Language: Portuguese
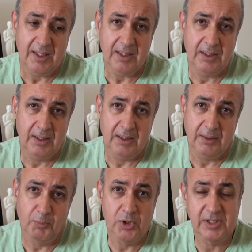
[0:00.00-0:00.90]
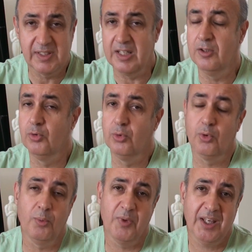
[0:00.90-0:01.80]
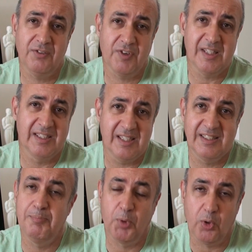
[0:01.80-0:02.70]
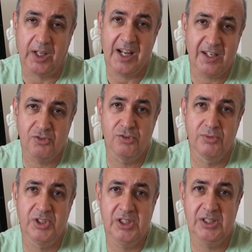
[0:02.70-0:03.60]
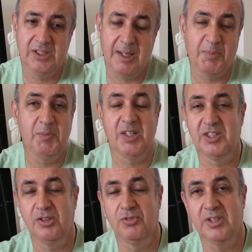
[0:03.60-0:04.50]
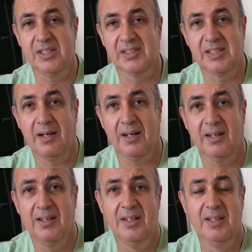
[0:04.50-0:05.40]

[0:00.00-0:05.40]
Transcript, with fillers: e mostrando como é que vai ser esse progresso de ter me metido nessa,